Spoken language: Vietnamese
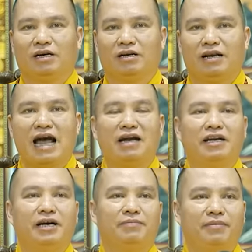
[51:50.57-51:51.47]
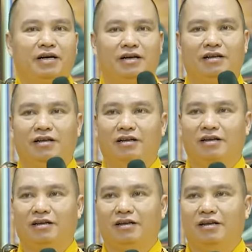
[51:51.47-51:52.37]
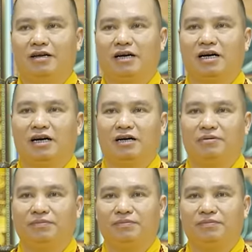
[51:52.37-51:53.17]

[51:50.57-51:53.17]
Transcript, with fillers: đang niệm à, à, à